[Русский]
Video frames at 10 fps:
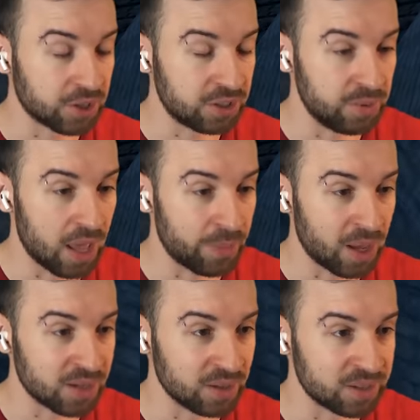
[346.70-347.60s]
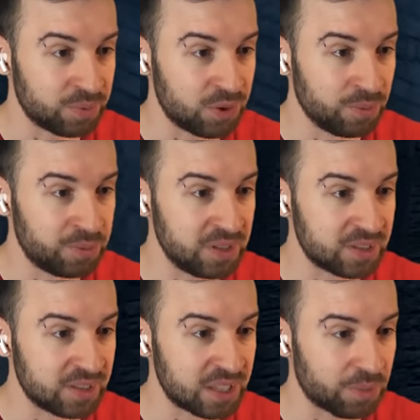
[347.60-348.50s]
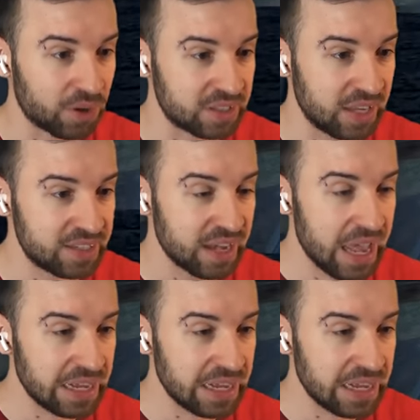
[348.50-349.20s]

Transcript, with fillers: Скажите мне, пожалуйста, почему птица до сих пор здесь?